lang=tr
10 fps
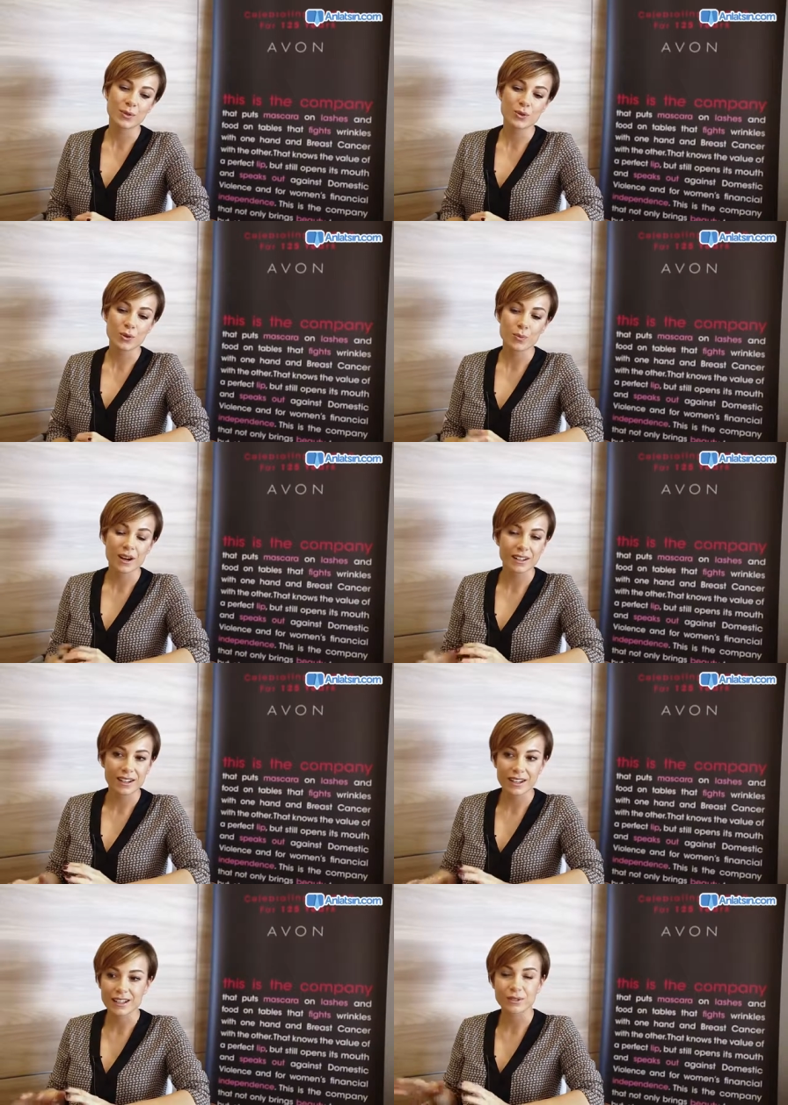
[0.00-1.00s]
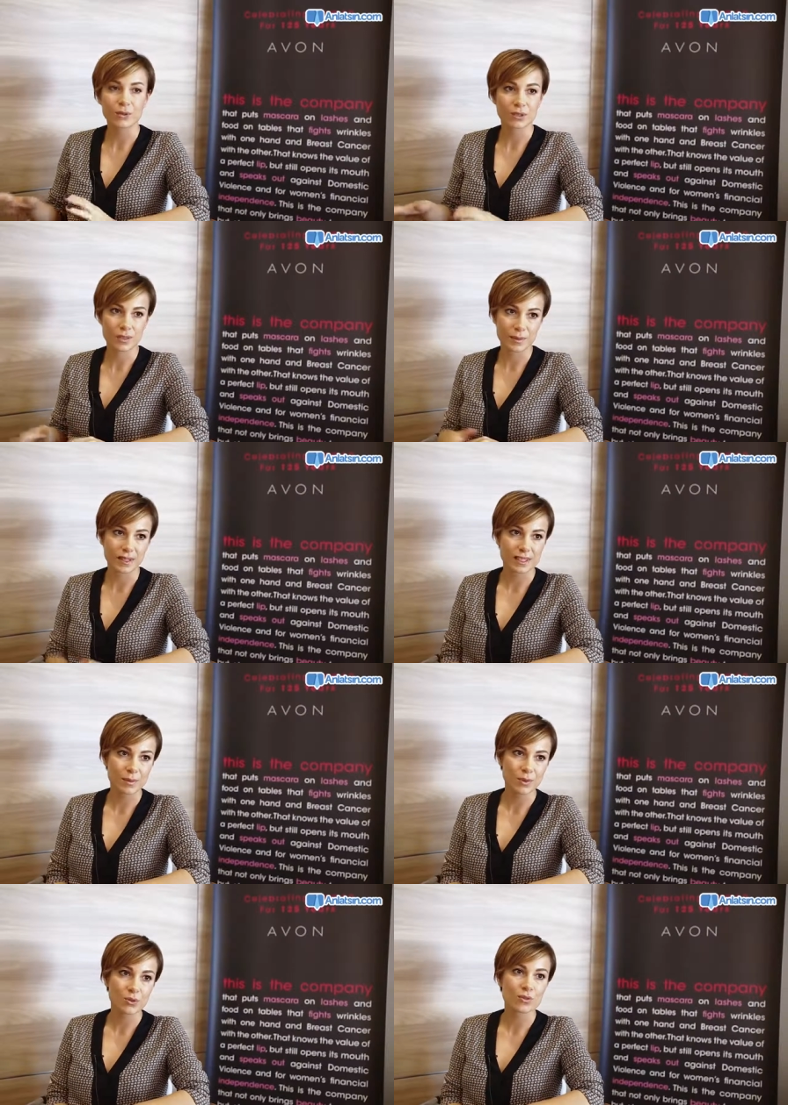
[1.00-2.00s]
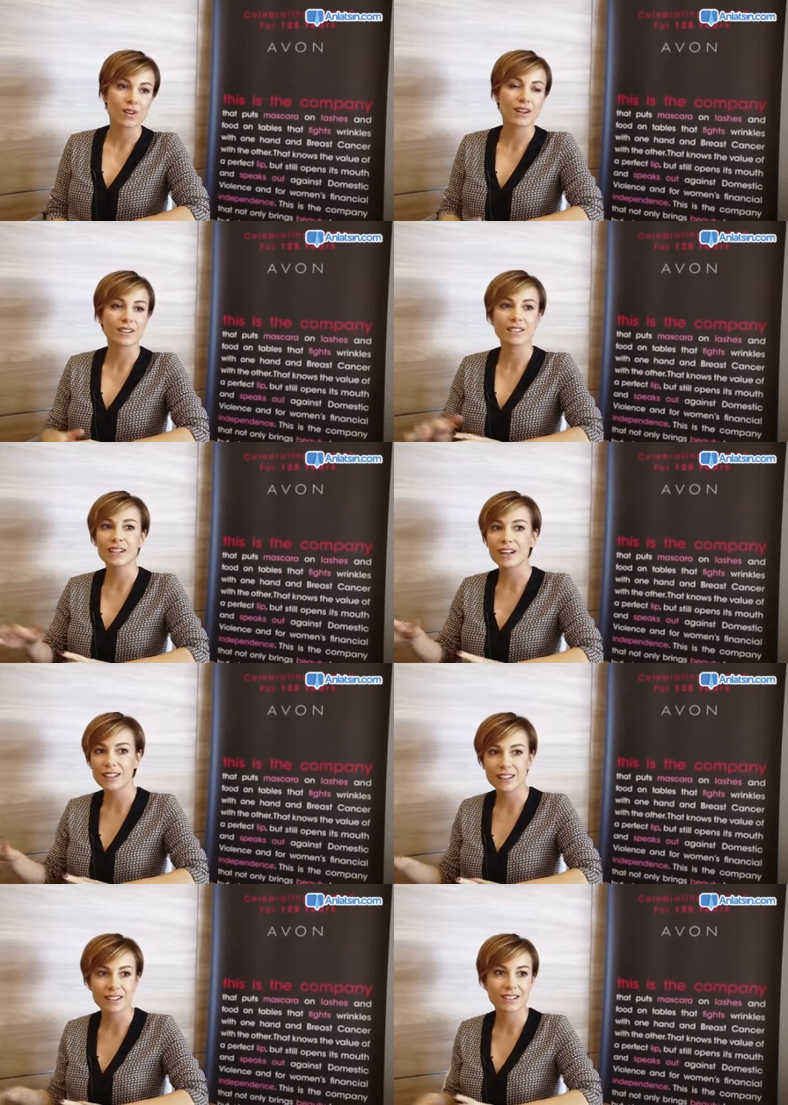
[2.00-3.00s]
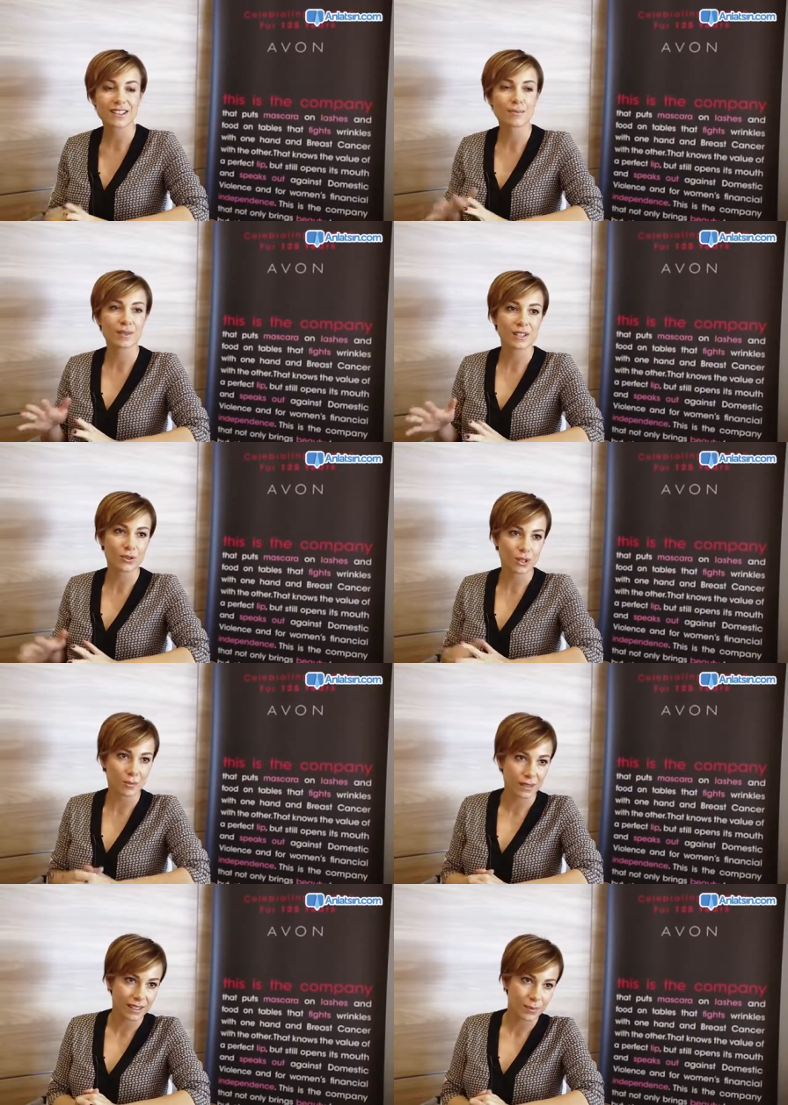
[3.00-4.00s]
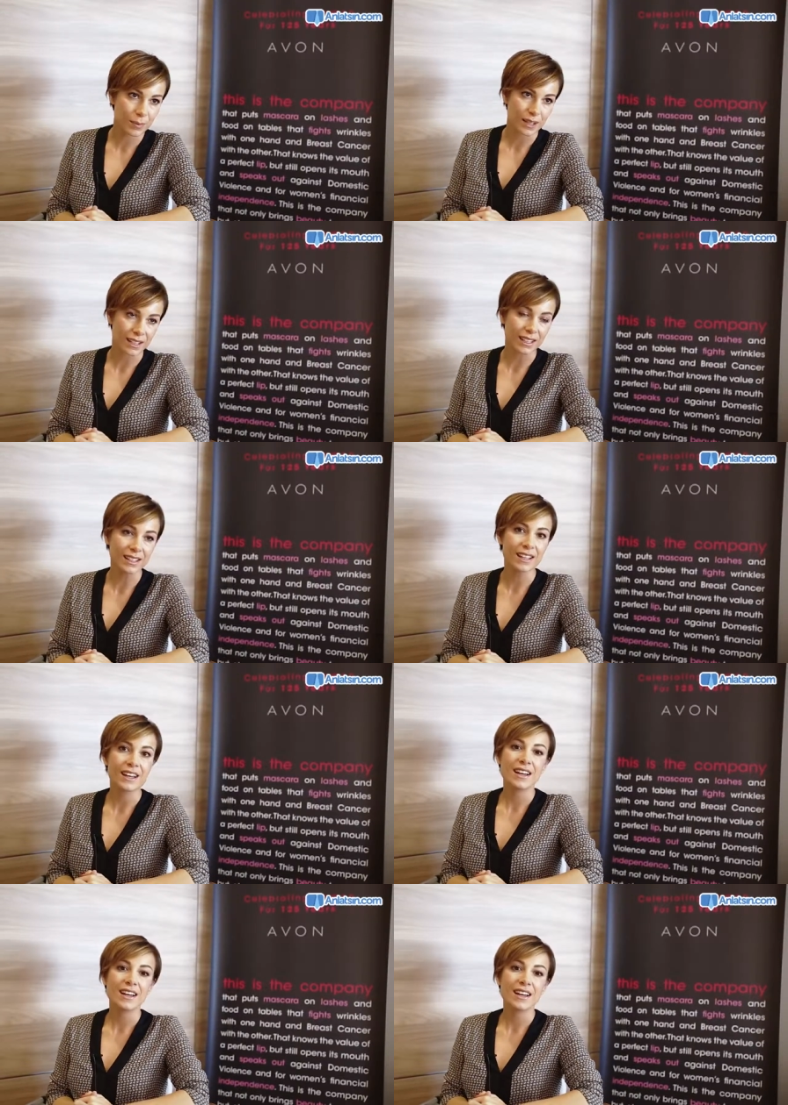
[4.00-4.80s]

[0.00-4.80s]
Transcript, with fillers: birçok markaya dokunabildiğin, birçok farklı alanları, disiplinleri görebildiğin bir alan.